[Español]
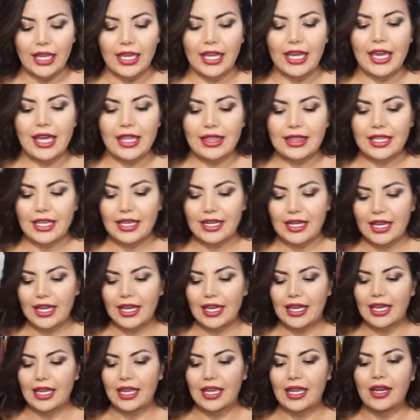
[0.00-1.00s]
Eh, tiene
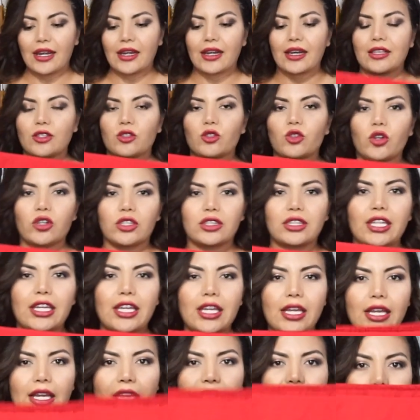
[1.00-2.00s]
eh,
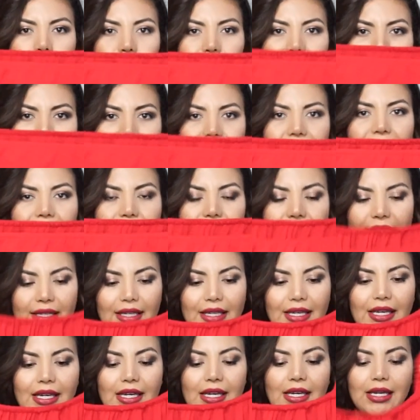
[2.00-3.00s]
resorte en la parte de
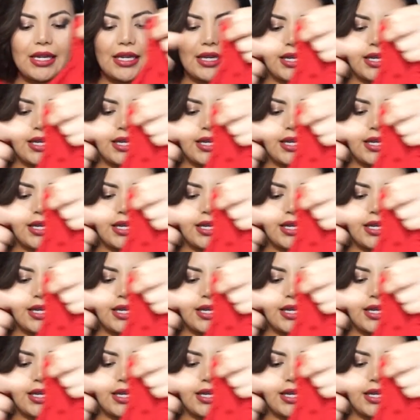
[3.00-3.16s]
aquí